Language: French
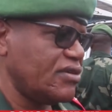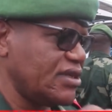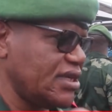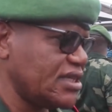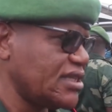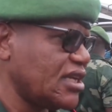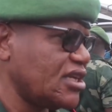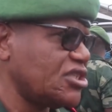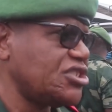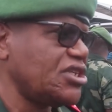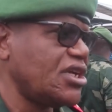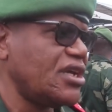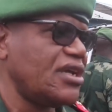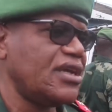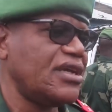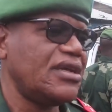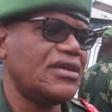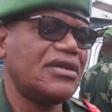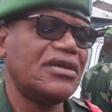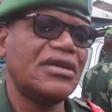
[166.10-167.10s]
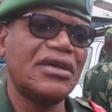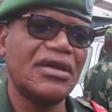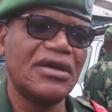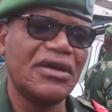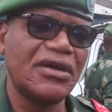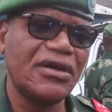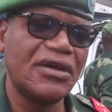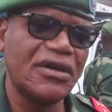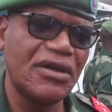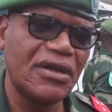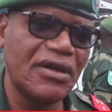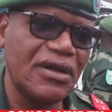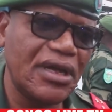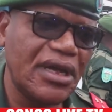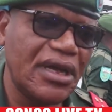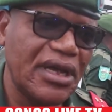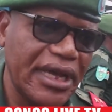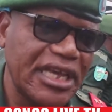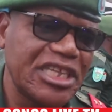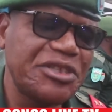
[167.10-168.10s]
des engins
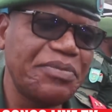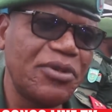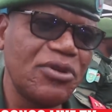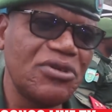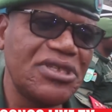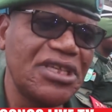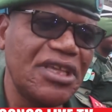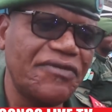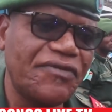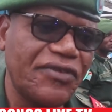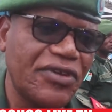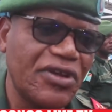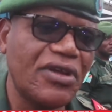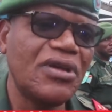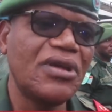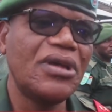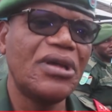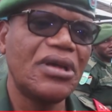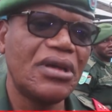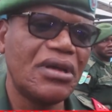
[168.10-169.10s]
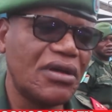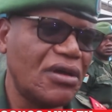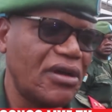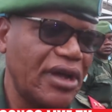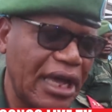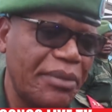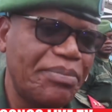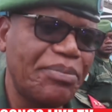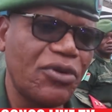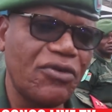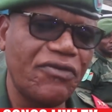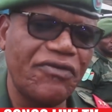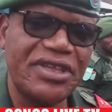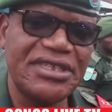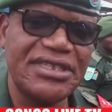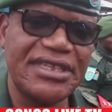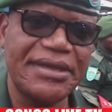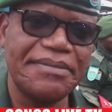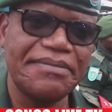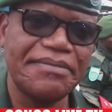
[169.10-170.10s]
explosifs euh,
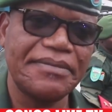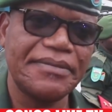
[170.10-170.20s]
improvisés.